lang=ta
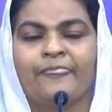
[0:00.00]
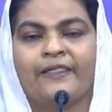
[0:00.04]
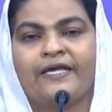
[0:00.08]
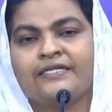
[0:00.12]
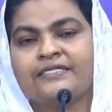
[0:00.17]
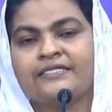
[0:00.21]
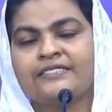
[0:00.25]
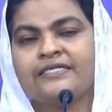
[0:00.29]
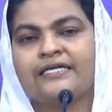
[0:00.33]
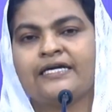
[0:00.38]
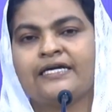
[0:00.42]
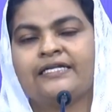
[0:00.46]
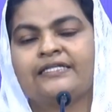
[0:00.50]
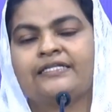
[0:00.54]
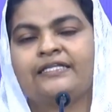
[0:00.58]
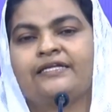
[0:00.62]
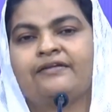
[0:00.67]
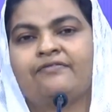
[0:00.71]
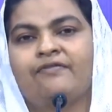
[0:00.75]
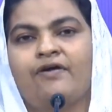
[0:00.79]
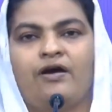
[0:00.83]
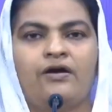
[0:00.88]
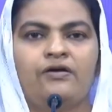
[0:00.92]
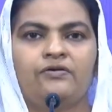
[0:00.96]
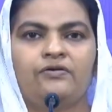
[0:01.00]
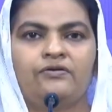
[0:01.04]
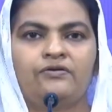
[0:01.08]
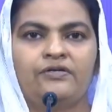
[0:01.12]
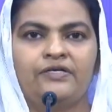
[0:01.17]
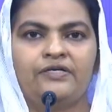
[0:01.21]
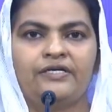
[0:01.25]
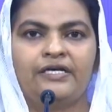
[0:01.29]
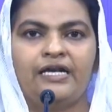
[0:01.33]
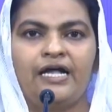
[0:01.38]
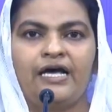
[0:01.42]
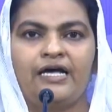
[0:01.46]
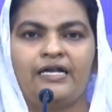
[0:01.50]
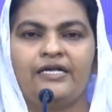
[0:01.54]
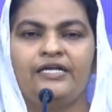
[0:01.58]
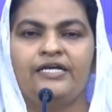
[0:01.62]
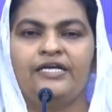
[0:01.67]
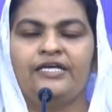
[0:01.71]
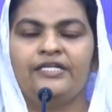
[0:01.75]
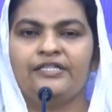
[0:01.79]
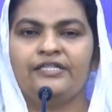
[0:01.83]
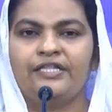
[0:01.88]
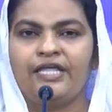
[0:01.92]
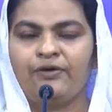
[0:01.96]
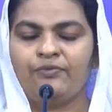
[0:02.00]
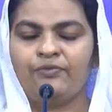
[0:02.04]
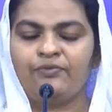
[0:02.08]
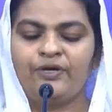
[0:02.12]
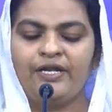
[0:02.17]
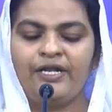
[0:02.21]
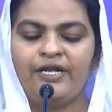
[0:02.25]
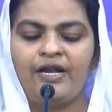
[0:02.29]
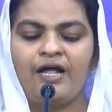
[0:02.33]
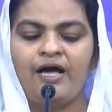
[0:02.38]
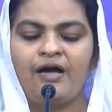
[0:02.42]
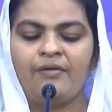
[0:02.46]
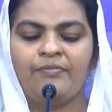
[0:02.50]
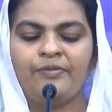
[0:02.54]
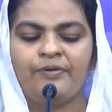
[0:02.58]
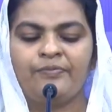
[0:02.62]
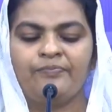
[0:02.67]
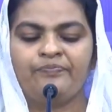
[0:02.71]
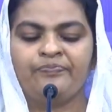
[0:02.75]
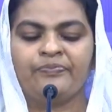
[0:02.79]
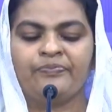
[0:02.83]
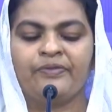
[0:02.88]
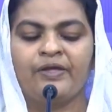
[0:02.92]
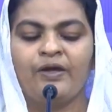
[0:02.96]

என்று கர்த்தர் வாக்கு கொடுக்கிறார் தேவனுடைய நாமம்